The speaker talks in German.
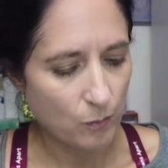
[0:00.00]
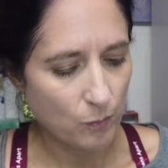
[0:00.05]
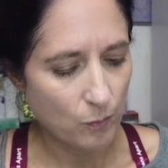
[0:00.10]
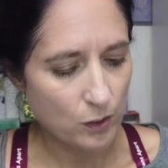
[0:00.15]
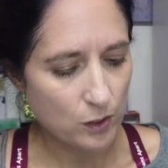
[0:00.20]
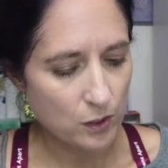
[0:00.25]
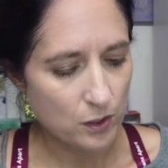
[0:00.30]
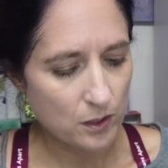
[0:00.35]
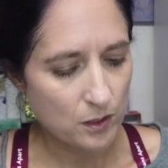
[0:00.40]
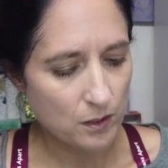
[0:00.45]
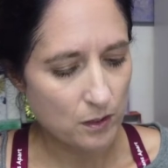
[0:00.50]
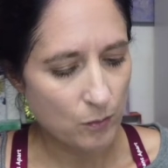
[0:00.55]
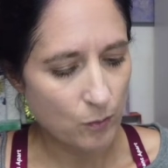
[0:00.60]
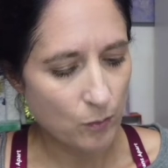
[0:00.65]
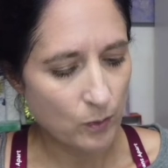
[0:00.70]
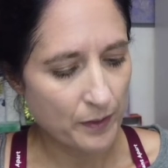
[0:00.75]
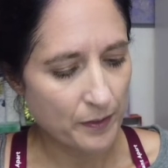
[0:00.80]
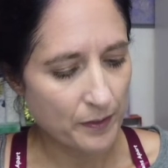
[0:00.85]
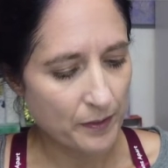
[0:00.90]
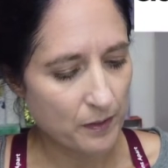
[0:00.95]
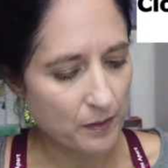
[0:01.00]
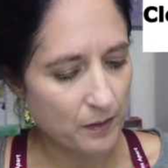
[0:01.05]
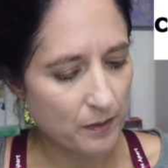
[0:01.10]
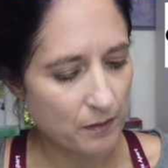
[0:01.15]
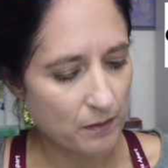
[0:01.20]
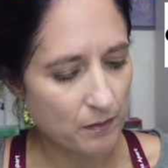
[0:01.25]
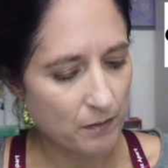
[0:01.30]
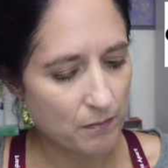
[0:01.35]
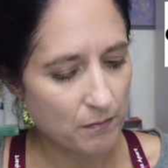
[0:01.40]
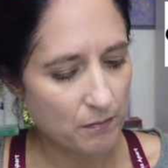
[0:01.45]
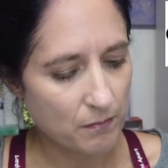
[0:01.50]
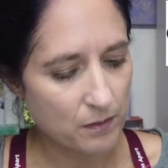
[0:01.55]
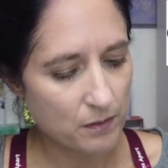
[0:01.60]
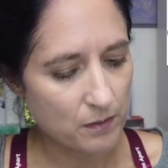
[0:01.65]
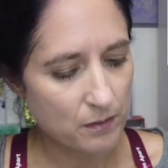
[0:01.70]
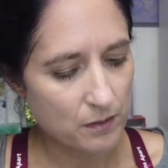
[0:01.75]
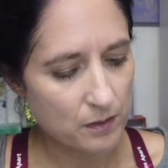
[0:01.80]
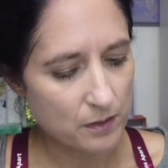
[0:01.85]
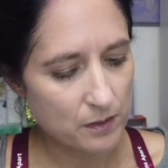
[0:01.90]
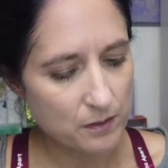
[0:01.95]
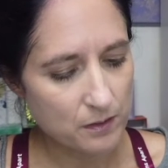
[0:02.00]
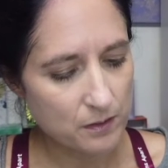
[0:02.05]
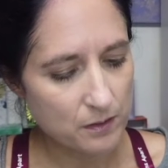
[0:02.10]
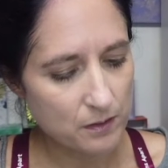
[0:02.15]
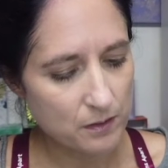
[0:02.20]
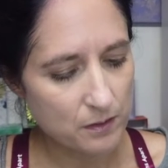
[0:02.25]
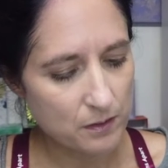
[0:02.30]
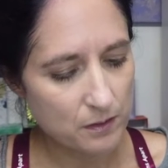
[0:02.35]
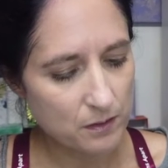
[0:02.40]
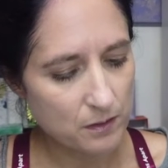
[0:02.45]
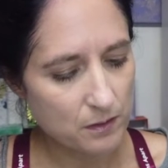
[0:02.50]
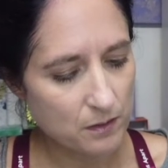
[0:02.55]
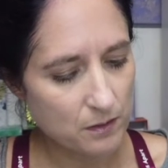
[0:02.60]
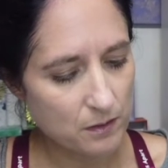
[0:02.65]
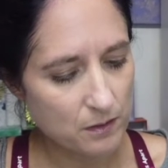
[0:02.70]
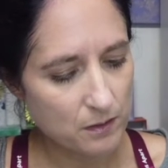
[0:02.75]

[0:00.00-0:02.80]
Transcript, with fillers: Washer with. Was soll das sein?